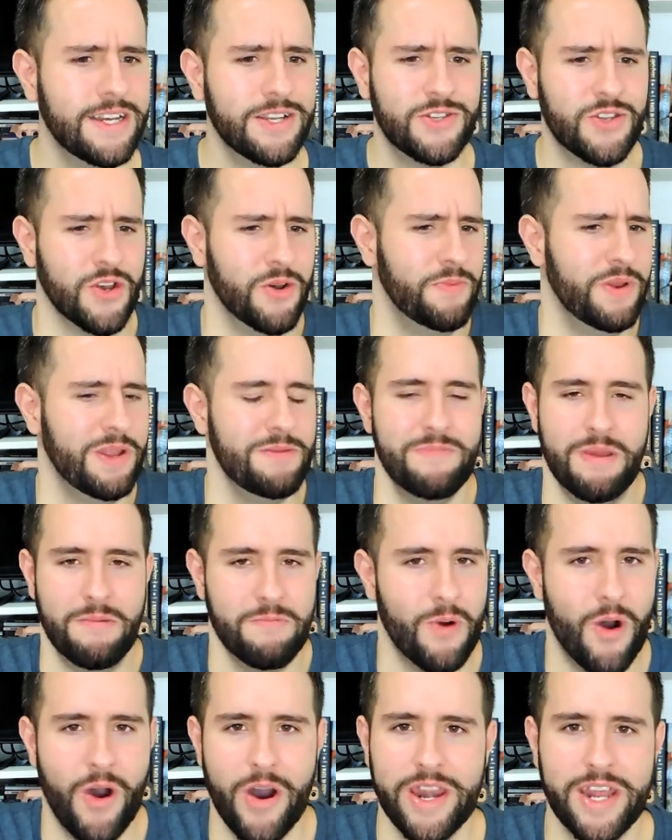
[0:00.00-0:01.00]
sobre
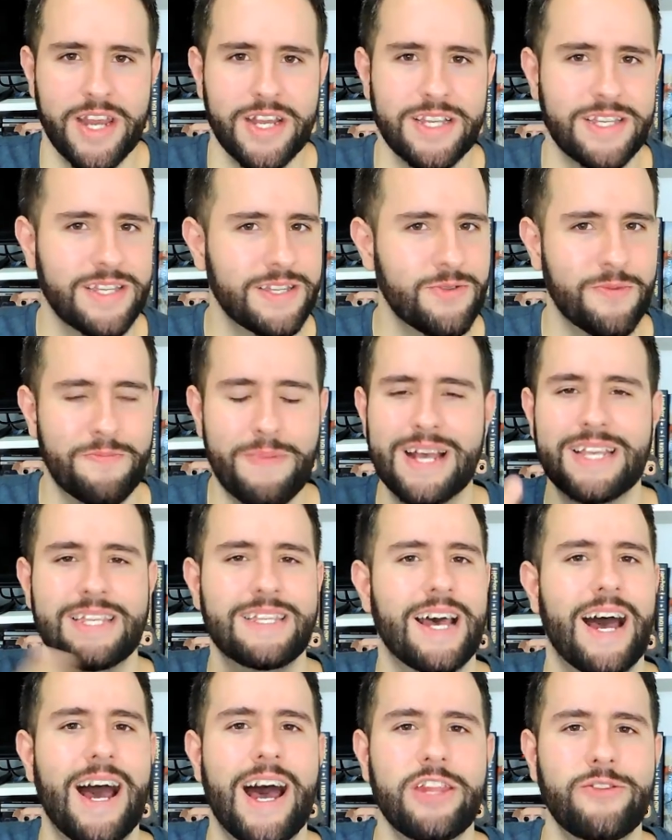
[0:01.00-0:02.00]
memórias do
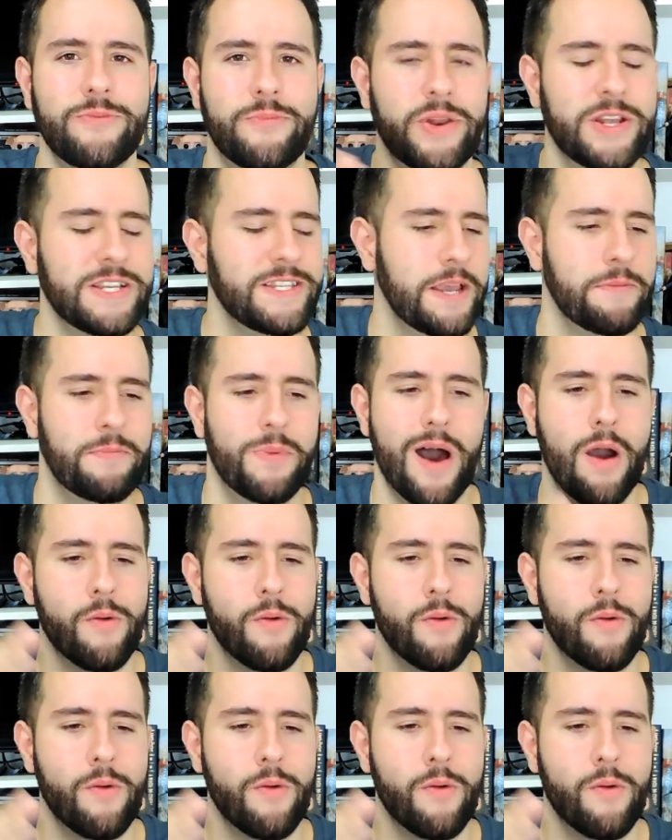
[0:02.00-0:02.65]
passado, por exemplo,